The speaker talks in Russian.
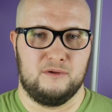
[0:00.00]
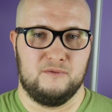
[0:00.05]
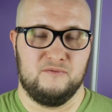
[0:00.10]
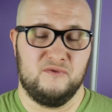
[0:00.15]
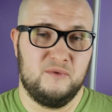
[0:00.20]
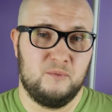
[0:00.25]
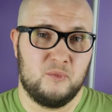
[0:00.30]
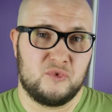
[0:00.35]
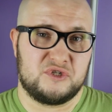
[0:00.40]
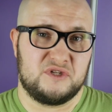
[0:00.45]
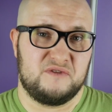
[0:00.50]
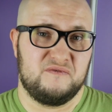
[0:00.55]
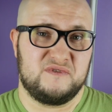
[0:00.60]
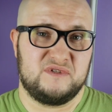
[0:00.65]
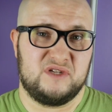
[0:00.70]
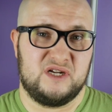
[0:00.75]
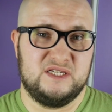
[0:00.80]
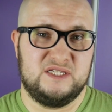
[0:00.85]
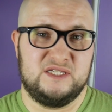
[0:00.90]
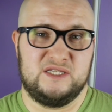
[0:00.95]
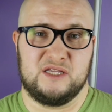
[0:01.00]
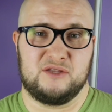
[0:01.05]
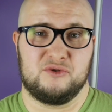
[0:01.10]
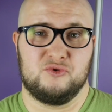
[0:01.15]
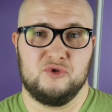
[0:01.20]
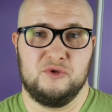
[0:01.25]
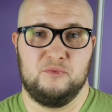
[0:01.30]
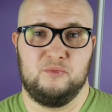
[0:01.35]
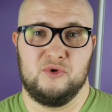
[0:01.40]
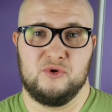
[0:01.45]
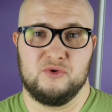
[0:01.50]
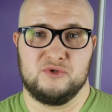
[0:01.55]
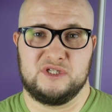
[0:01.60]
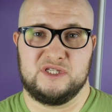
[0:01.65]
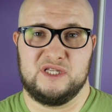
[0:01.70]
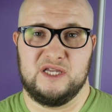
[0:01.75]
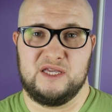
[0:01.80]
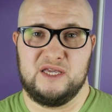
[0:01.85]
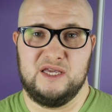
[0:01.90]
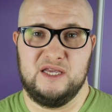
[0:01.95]
Вы можете возразить, откуда
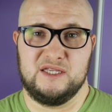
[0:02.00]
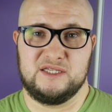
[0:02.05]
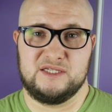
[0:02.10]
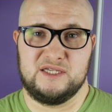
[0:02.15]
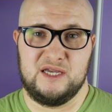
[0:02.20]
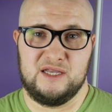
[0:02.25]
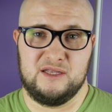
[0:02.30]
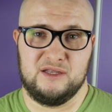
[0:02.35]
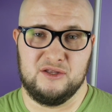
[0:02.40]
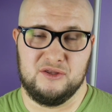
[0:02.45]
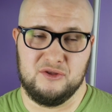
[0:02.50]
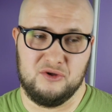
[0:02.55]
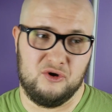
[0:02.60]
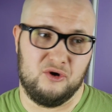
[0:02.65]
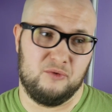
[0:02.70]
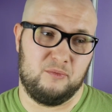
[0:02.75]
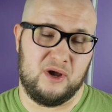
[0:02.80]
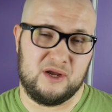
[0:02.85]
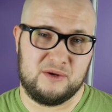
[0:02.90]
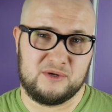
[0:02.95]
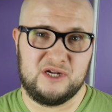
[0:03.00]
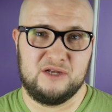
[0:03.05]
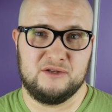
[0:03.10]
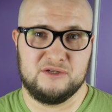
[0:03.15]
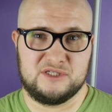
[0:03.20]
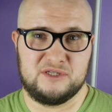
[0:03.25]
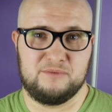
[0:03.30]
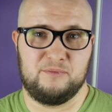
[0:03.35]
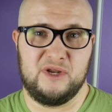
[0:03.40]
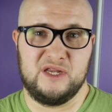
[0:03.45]
берутся такие цены, но, пожалуйста,